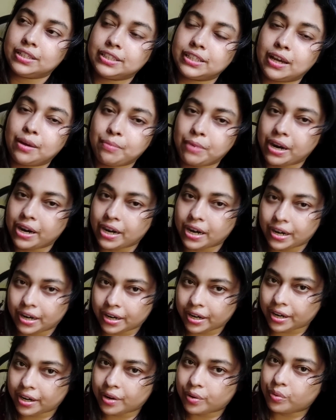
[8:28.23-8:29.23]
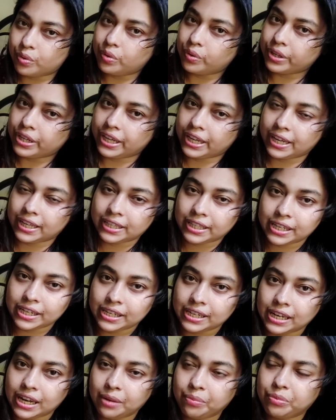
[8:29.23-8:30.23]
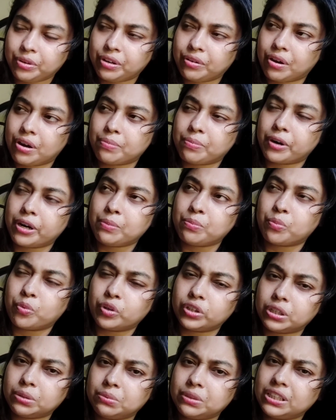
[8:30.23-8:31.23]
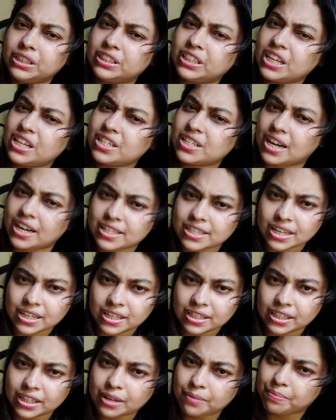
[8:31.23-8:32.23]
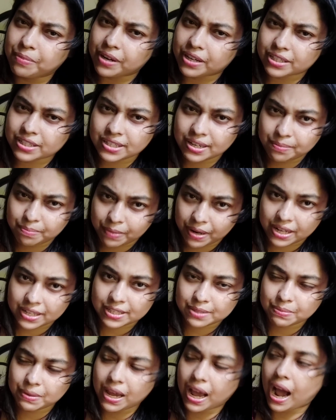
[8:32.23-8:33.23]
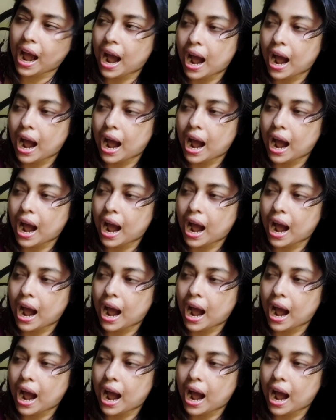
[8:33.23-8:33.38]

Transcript: জামা রান্না টান্না করলো খেয়ে দিয়ে নিলাম নেওয়ার পরে মোটামুটি যেই সাড়ে চারটা থেকে পাঁচটা বাজবে